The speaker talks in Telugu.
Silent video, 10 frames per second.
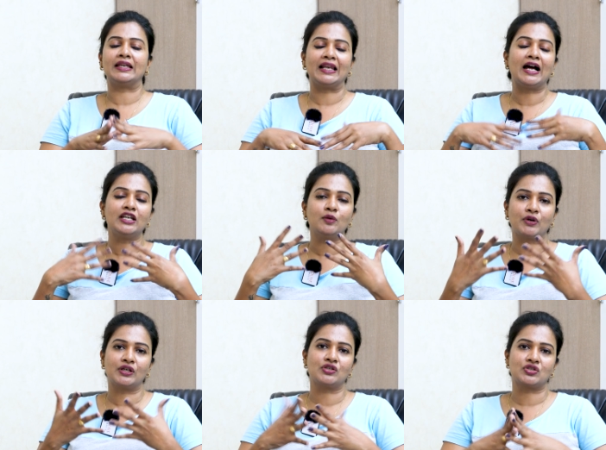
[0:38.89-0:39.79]
ఎలాంటి
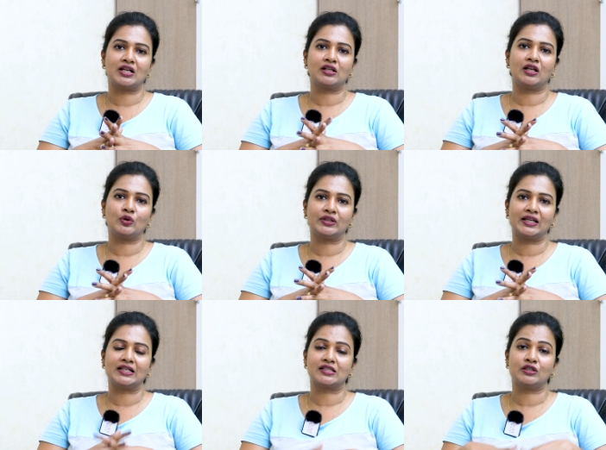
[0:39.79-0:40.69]
ప్రయోజనాలు
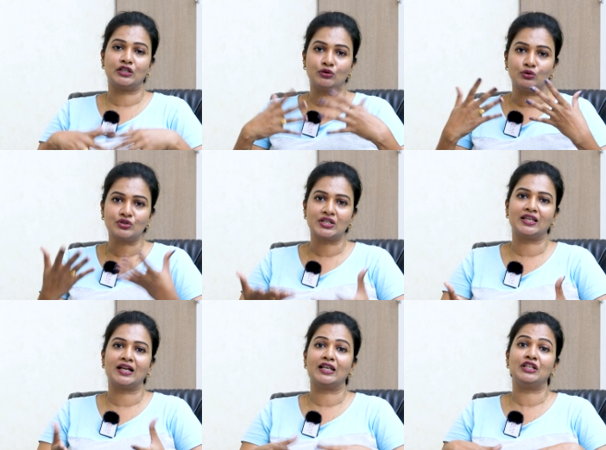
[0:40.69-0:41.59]
కలుగుతాయి అసలు ఎందుకు
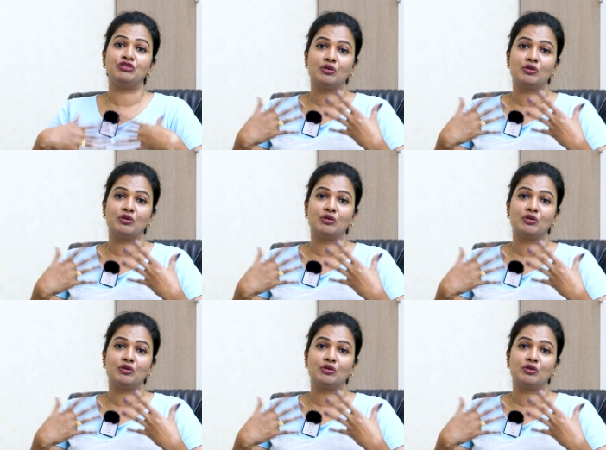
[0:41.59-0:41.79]
చేయాలి